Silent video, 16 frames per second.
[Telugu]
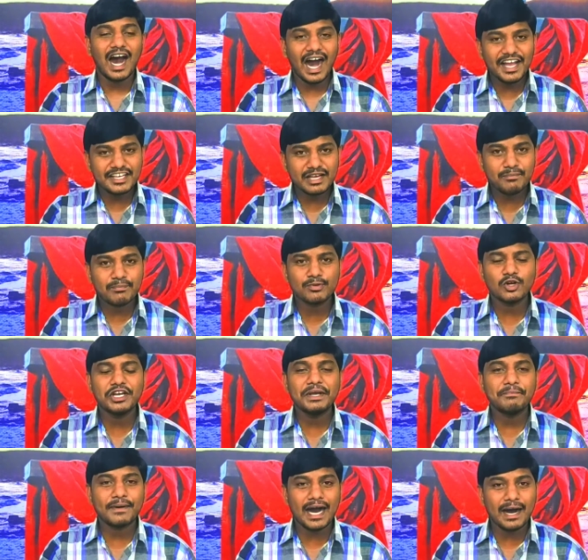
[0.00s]
ఆయన ఎప్పుడో
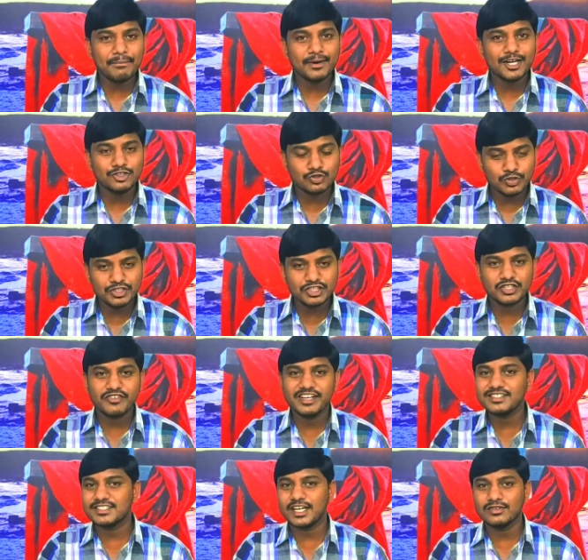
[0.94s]
నీ పాపాలను
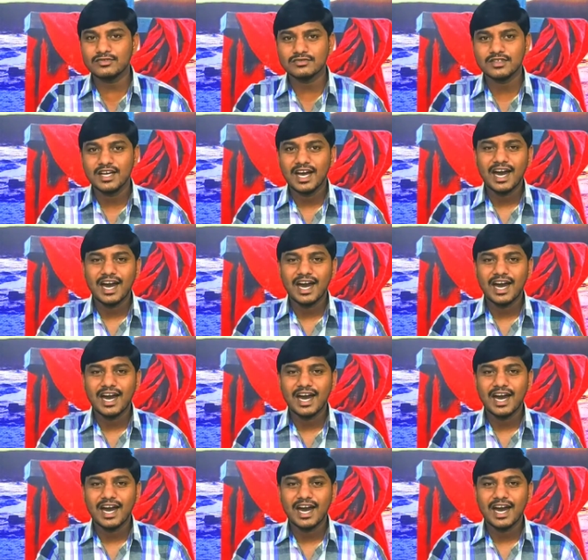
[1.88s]
తుడిచివేశాడు